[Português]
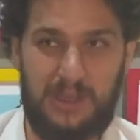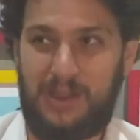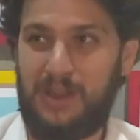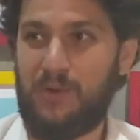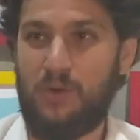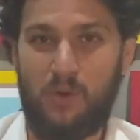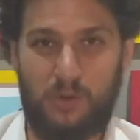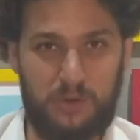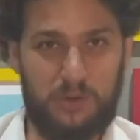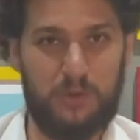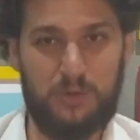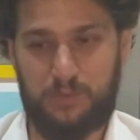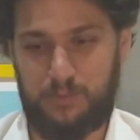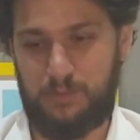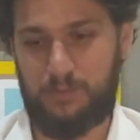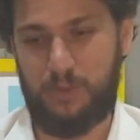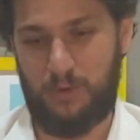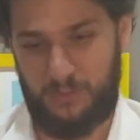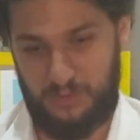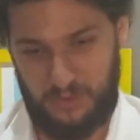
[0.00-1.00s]
Tem outros
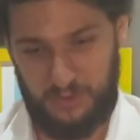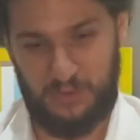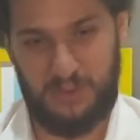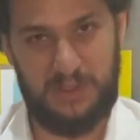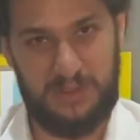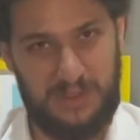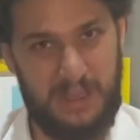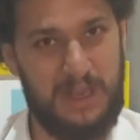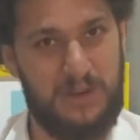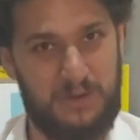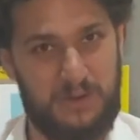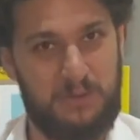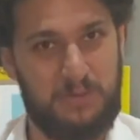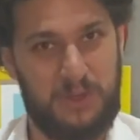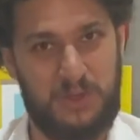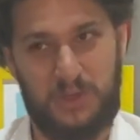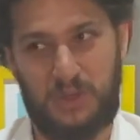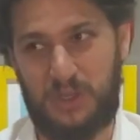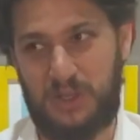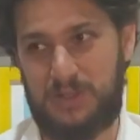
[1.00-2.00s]
professores sérios de
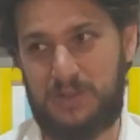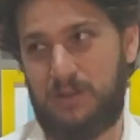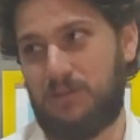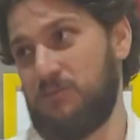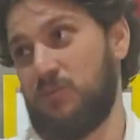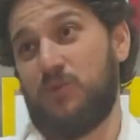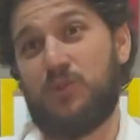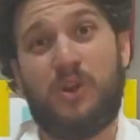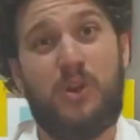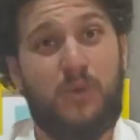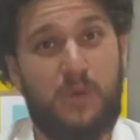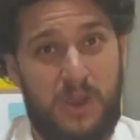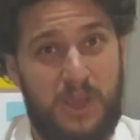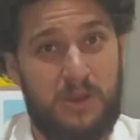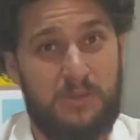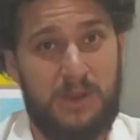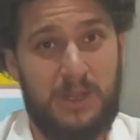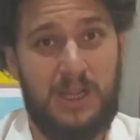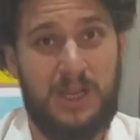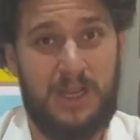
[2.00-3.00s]
meditação, eu já
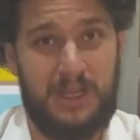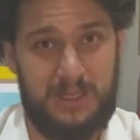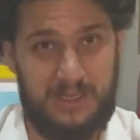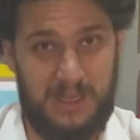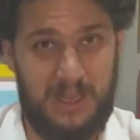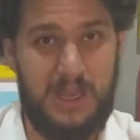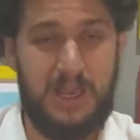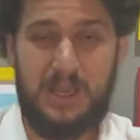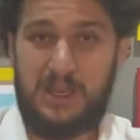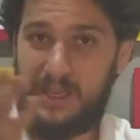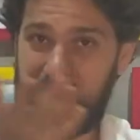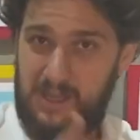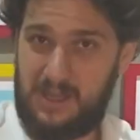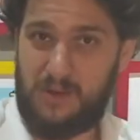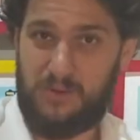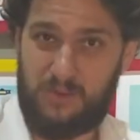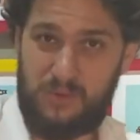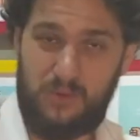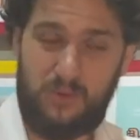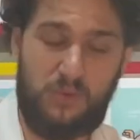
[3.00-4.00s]
conheço uma delas, que
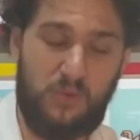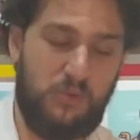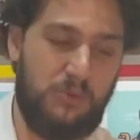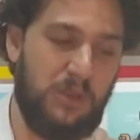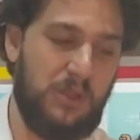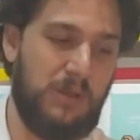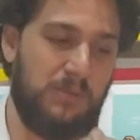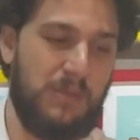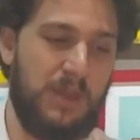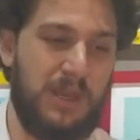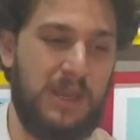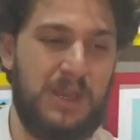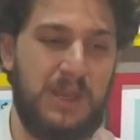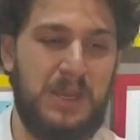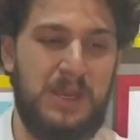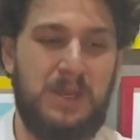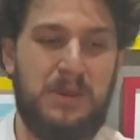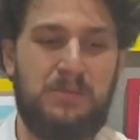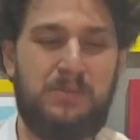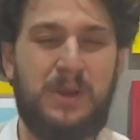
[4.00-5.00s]
estão no YouTube também.
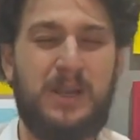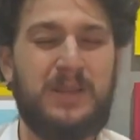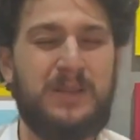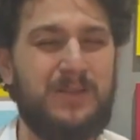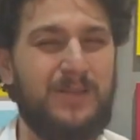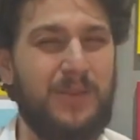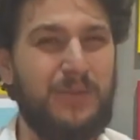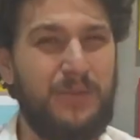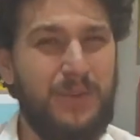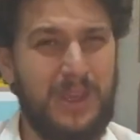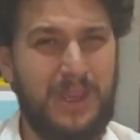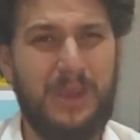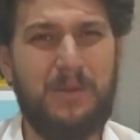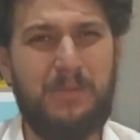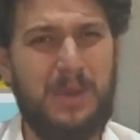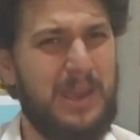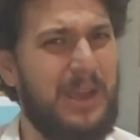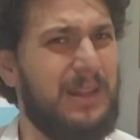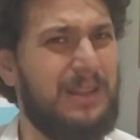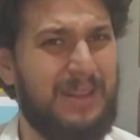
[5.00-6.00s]
Mas fiquem
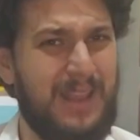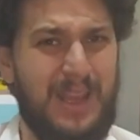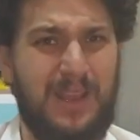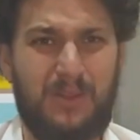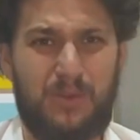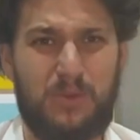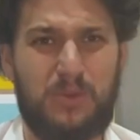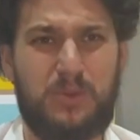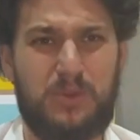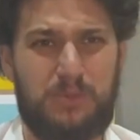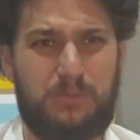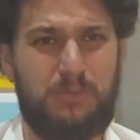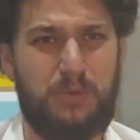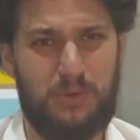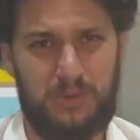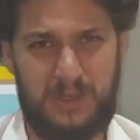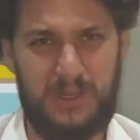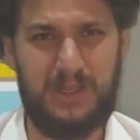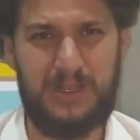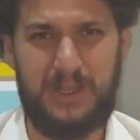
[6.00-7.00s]
bem atentos para
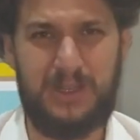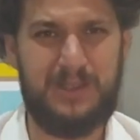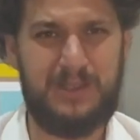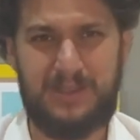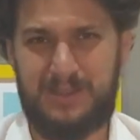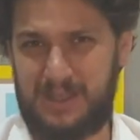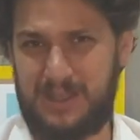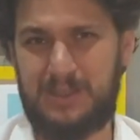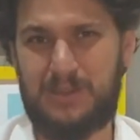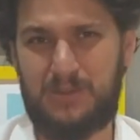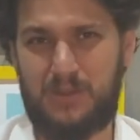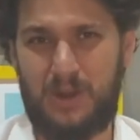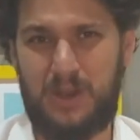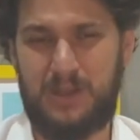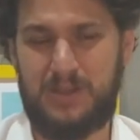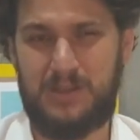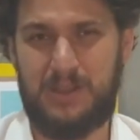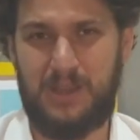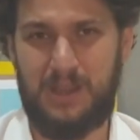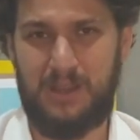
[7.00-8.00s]
os líderes que vocês
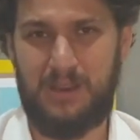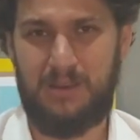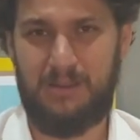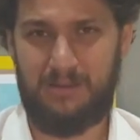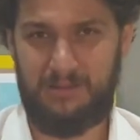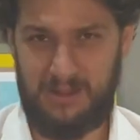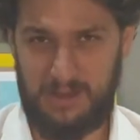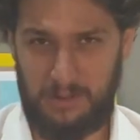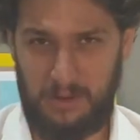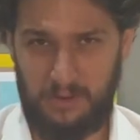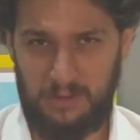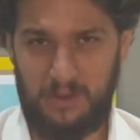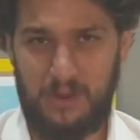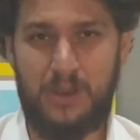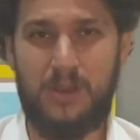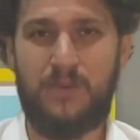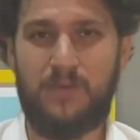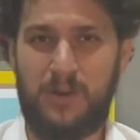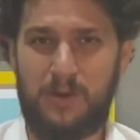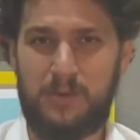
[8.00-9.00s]
escolhem seguir, tá bom?
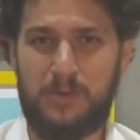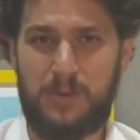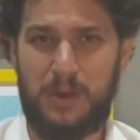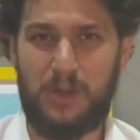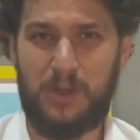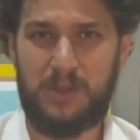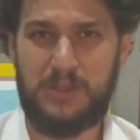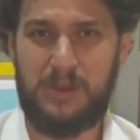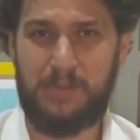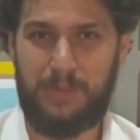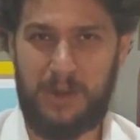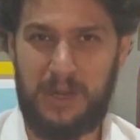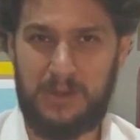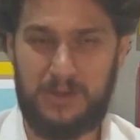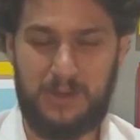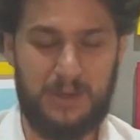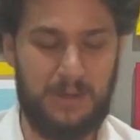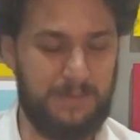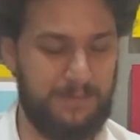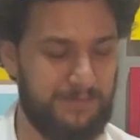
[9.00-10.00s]
Vamos para a nossa
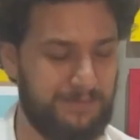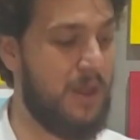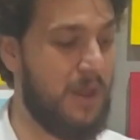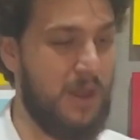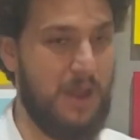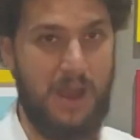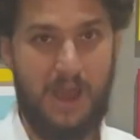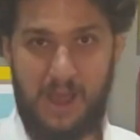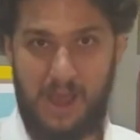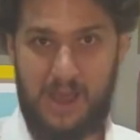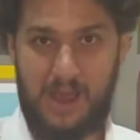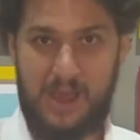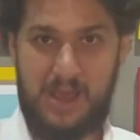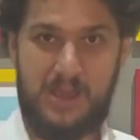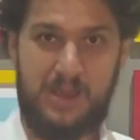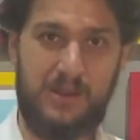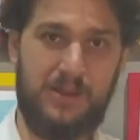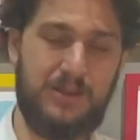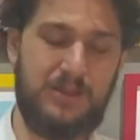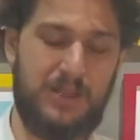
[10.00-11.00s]
prática. Ah,
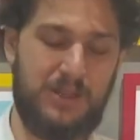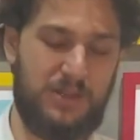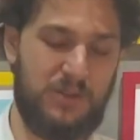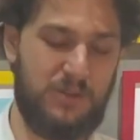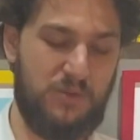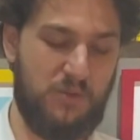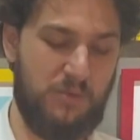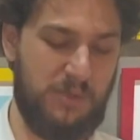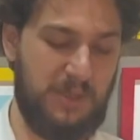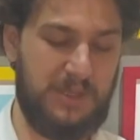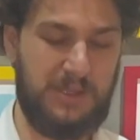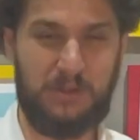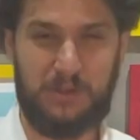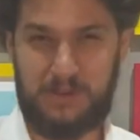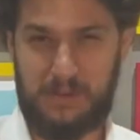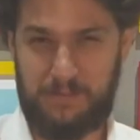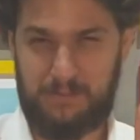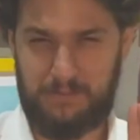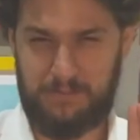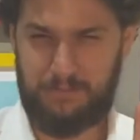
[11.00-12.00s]
e antes da gente começar a
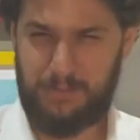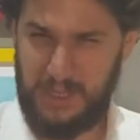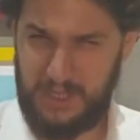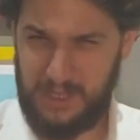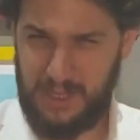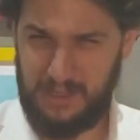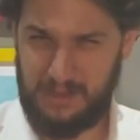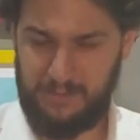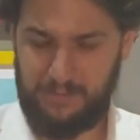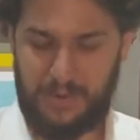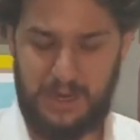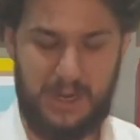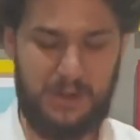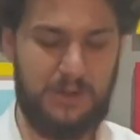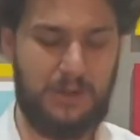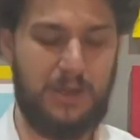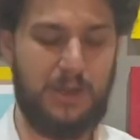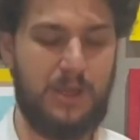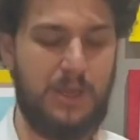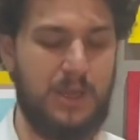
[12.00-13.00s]
nossa pequena
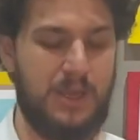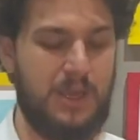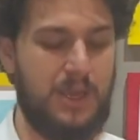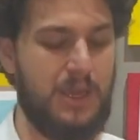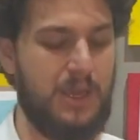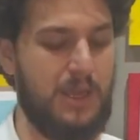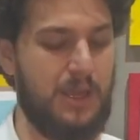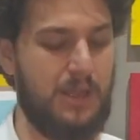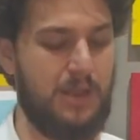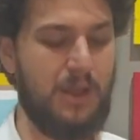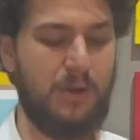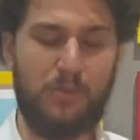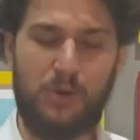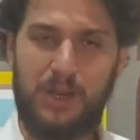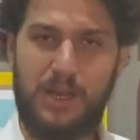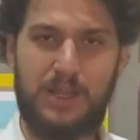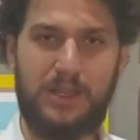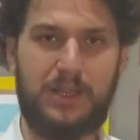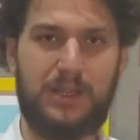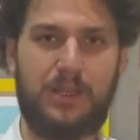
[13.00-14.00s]
prática, é, dá uma
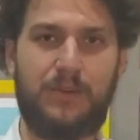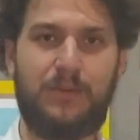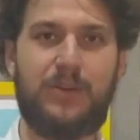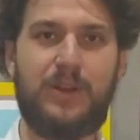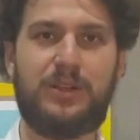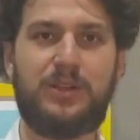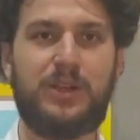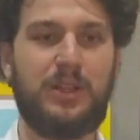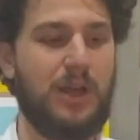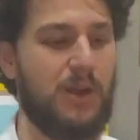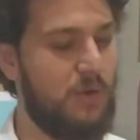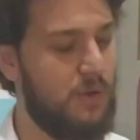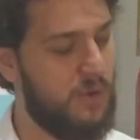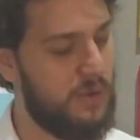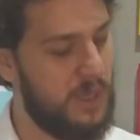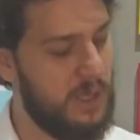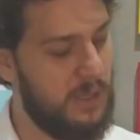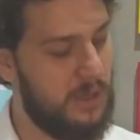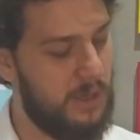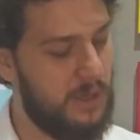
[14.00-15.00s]
olhada na faixa da
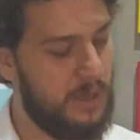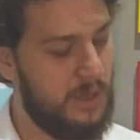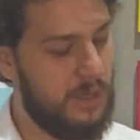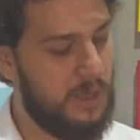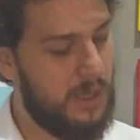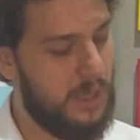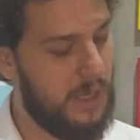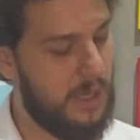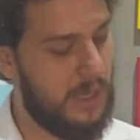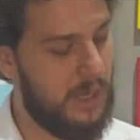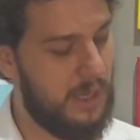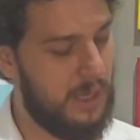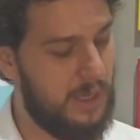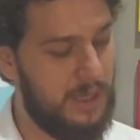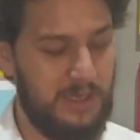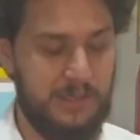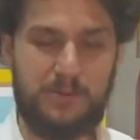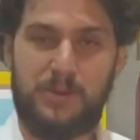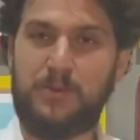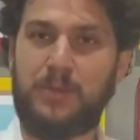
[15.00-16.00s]
Goin. É,
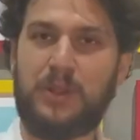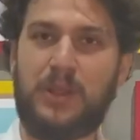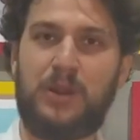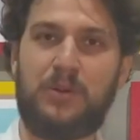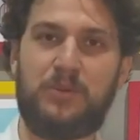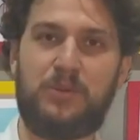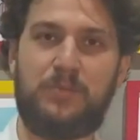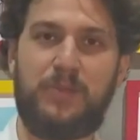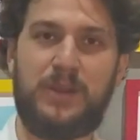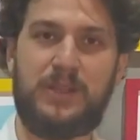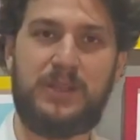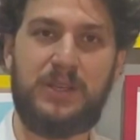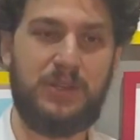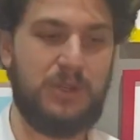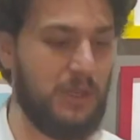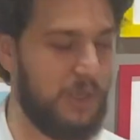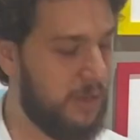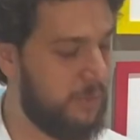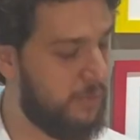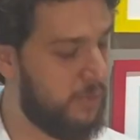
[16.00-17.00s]
eles me mandaram de presente
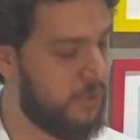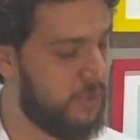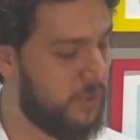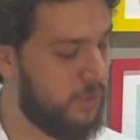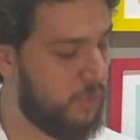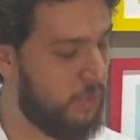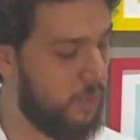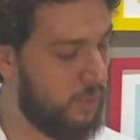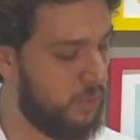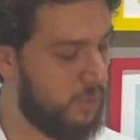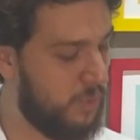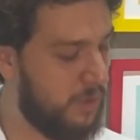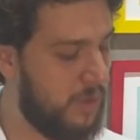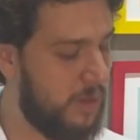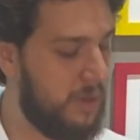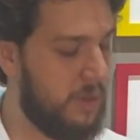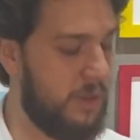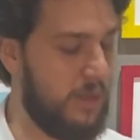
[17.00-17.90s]
aqui para o Instituto.